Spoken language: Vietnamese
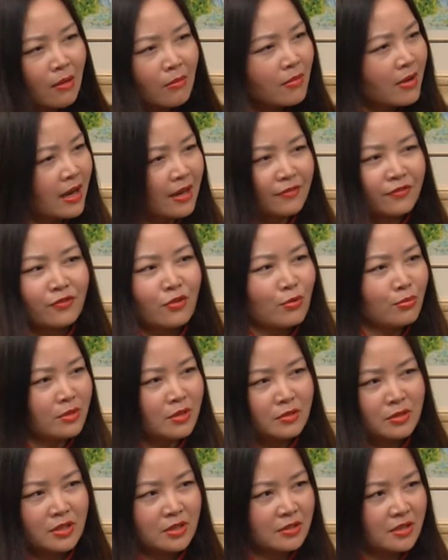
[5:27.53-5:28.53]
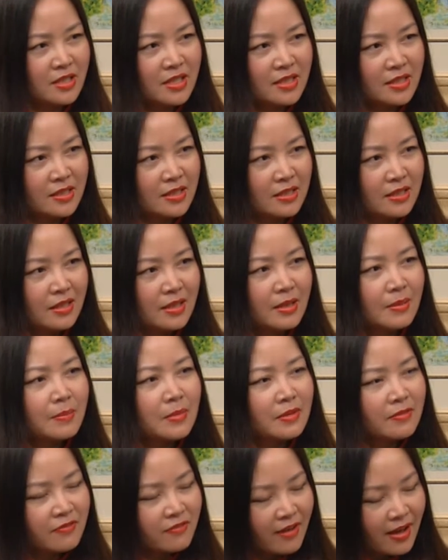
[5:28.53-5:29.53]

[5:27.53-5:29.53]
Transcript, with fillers: không có hạnh phúc đâu Chelsea mình ừ.